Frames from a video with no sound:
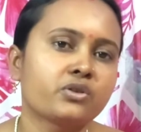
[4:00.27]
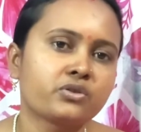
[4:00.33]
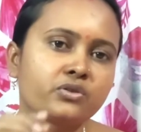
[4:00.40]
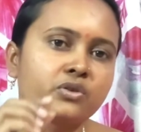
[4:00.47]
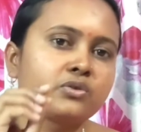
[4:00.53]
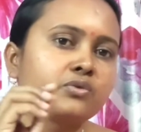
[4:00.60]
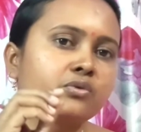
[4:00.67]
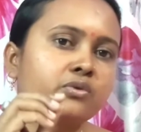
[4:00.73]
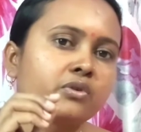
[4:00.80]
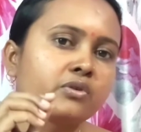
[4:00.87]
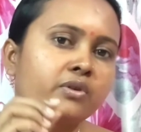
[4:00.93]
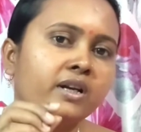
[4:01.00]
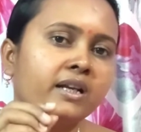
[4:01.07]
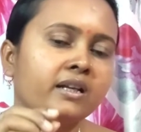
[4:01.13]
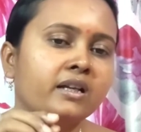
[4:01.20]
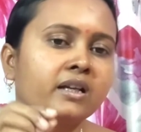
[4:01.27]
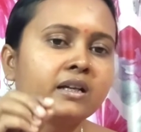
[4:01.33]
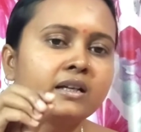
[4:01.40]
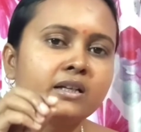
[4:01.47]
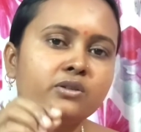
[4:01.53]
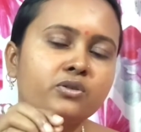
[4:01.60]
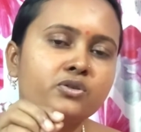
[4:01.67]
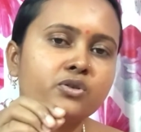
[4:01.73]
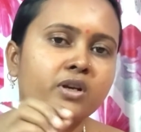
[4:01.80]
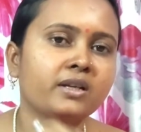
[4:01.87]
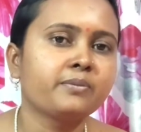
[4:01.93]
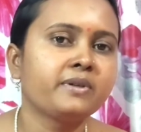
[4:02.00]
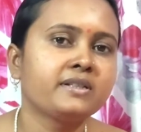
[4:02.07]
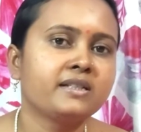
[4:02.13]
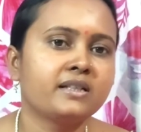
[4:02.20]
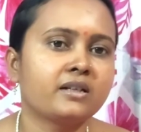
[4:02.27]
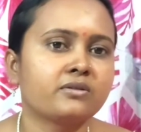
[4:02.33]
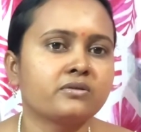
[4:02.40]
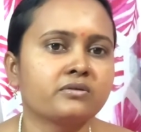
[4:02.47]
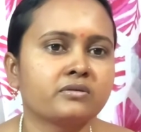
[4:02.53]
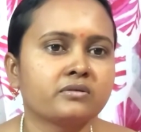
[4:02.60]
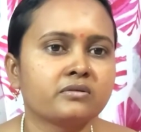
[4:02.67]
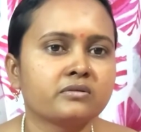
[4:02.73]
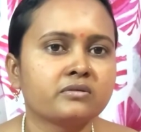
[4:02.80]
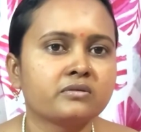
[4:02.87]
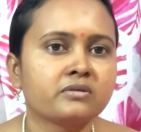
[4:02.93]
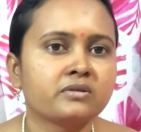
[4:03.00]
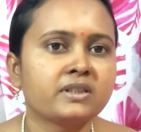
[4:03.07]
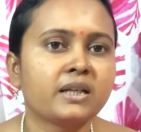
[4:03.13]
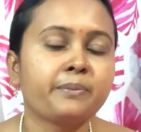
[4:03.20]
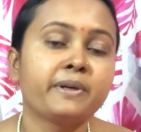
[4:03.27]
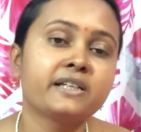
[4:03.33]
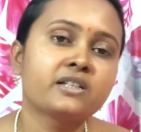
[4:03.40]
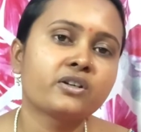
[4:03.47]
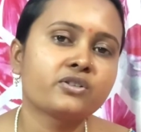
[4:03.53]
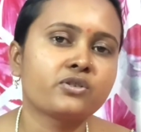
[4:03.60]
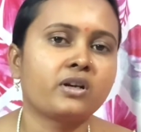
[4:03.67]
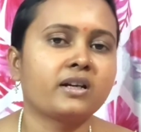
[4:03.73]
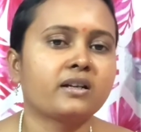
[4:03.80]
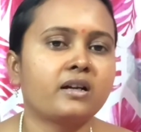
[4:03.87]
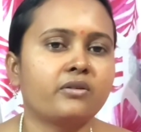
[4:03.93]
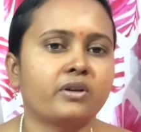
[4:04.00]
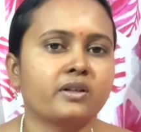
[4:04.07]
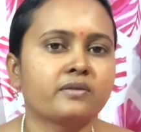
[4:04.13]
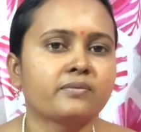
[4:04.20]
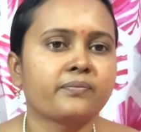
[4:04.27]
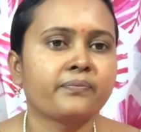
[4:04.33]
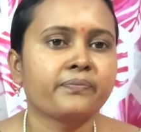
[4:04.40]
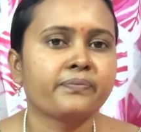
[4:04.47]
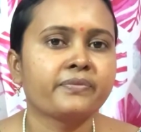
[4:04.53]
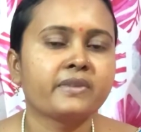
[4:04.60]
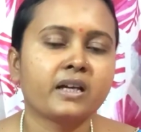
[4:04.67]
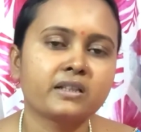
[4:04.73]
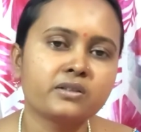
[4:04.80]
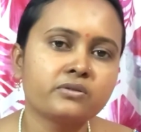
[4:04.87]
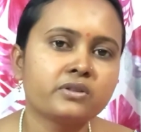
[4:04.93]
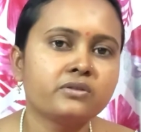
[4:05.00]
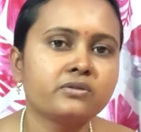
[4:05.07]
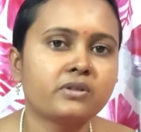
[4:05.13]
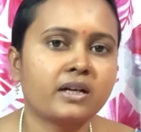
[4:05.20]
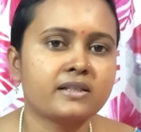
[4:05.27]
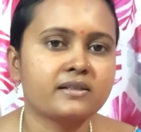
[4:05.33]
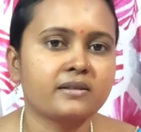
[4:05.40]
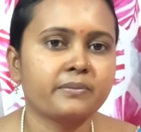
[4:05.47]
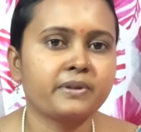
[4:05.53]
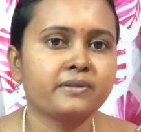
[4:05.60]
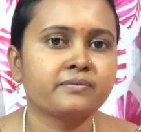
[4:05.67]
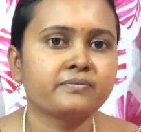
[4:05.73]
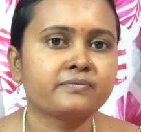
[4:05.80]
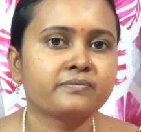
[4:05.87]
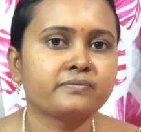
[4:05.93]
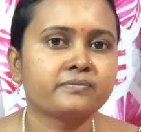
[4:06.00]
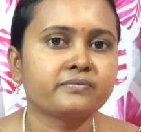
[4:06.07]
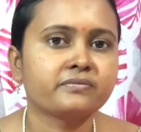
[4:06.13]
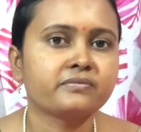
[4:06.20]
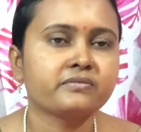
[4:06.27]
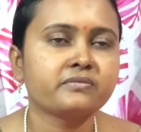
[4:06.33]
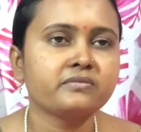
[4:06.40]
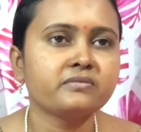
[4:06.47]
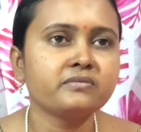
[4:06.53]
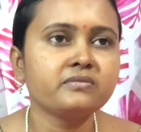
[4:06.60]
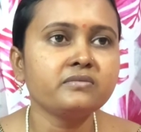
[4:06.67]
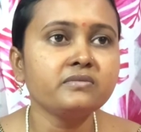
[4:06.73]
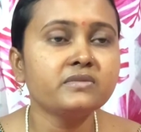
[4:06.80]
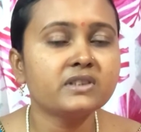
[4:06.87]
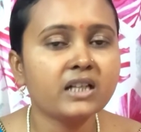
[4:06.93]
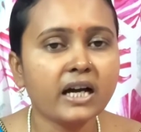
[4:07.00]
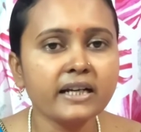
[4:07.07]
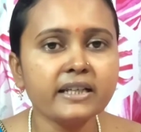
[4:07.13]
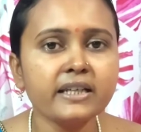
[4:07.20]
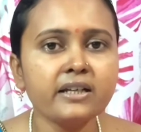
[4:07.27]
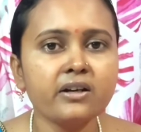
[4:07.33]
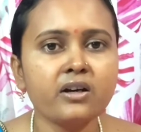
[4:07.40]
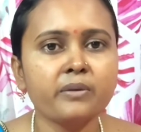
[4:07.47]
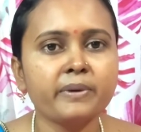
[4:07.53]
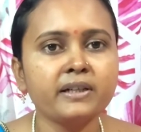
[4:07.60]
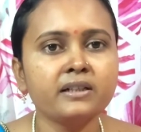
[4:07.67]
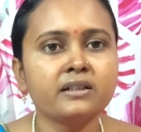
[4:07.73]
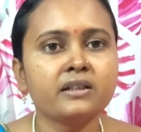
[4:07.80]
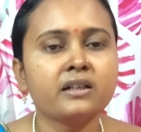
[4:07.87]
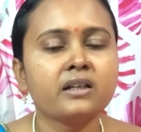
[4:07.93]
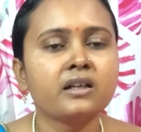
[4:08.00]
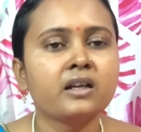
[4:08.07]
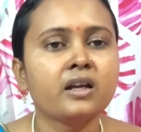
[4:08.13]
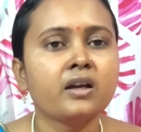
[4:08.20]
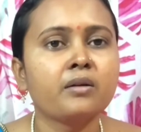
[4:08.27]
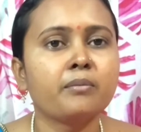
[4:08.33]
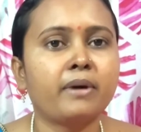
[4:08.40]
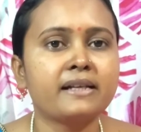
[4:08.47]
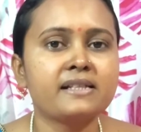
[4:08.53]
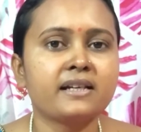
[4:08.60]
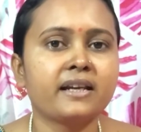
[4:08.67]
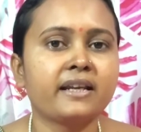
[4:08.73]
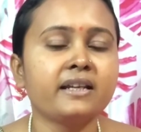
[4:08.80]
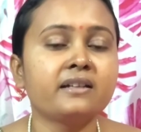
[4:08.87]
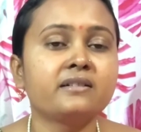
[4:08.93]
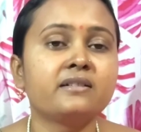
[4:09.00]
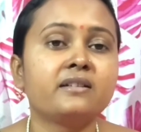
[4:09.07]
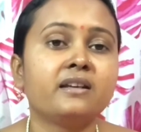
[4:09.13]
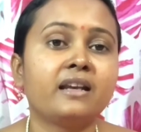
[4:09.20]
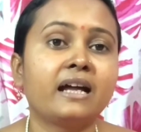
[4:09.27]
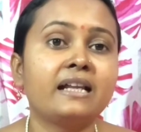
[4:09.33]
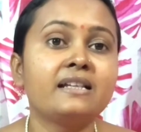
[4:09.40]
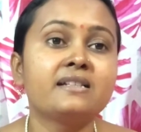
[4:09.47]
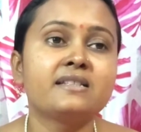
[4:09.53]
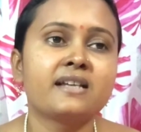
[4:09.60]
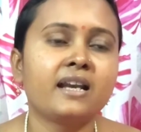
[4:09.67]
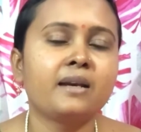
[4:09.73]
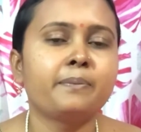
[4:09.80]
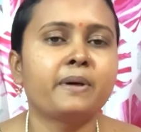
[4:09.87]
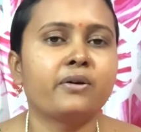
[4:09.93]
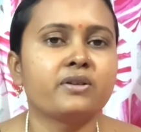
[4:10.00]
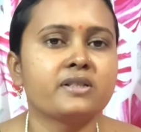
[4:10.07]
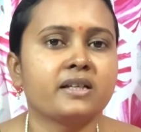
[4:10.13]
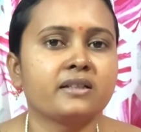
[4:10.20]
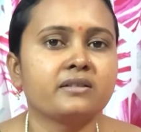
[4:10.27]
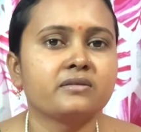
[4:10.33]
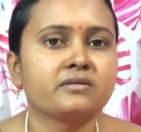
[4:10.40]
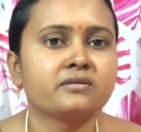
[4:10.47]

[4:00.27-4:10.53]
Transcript: ছোট ছোট টুকরো করে একটু জলে ভিজিয়ে রাখুন সেই ভেজানো জলটা খাওয়ান তাতেও কিন্তু কাজ দেবে আর কি খাওয়াবেন বাজারে লাল চাল পাওয়া যায়